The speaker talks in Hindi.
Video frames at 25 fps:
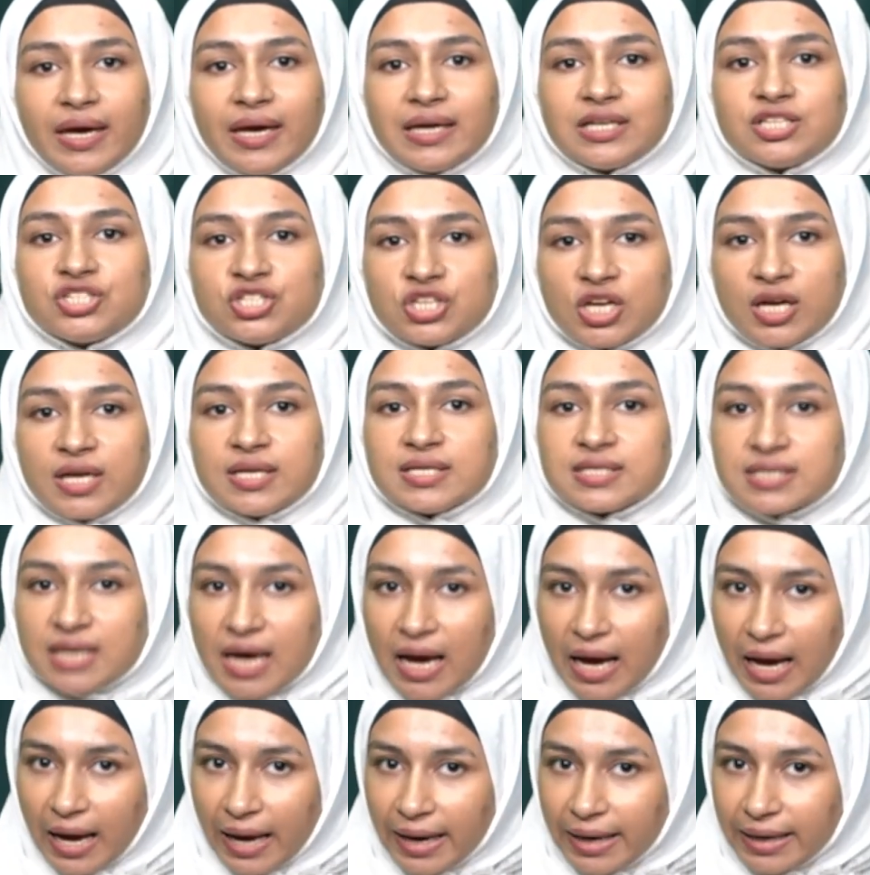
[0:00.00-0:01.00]
एक चेंज
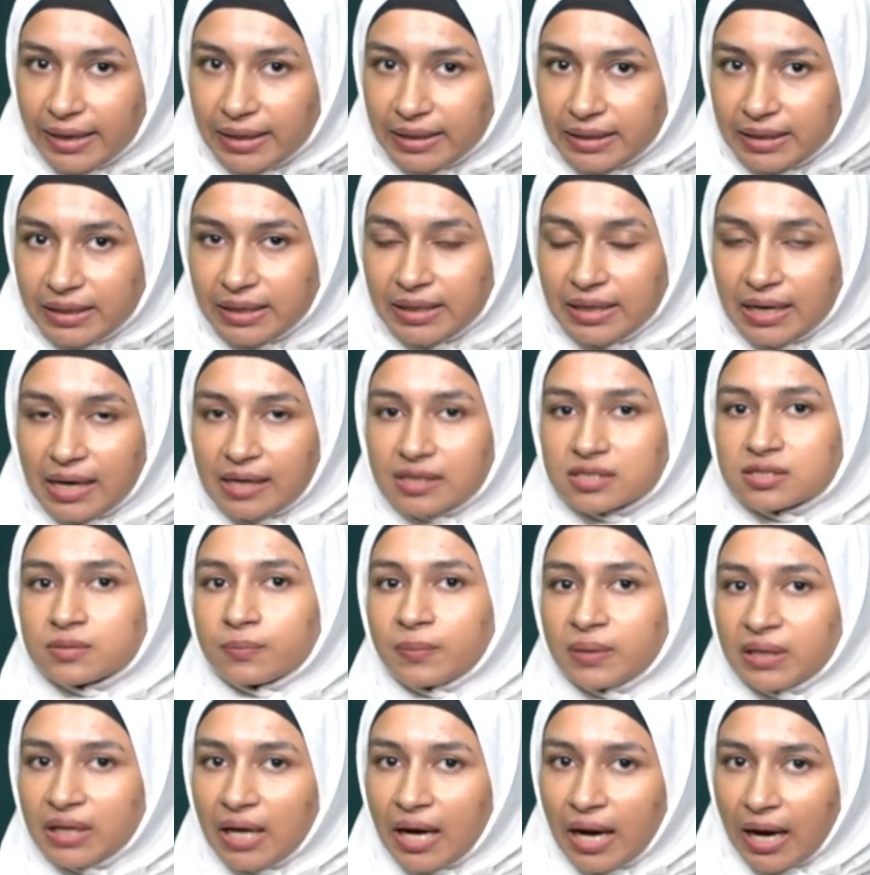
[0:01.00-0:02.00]
आएगी
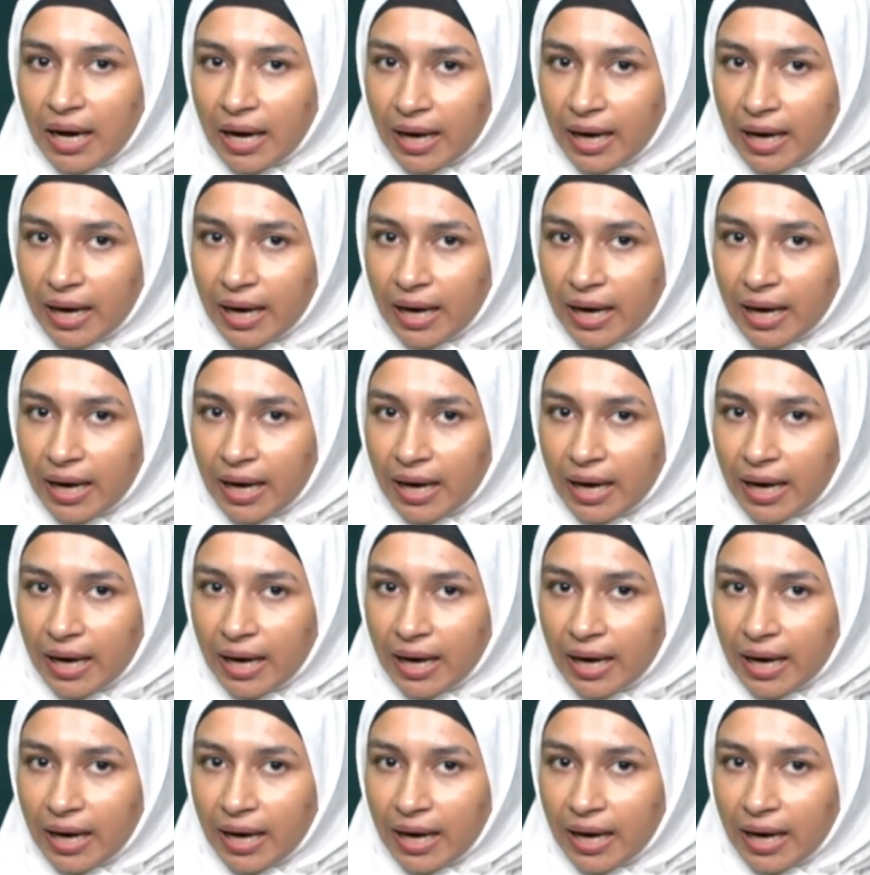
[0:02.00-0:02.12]
लाजमन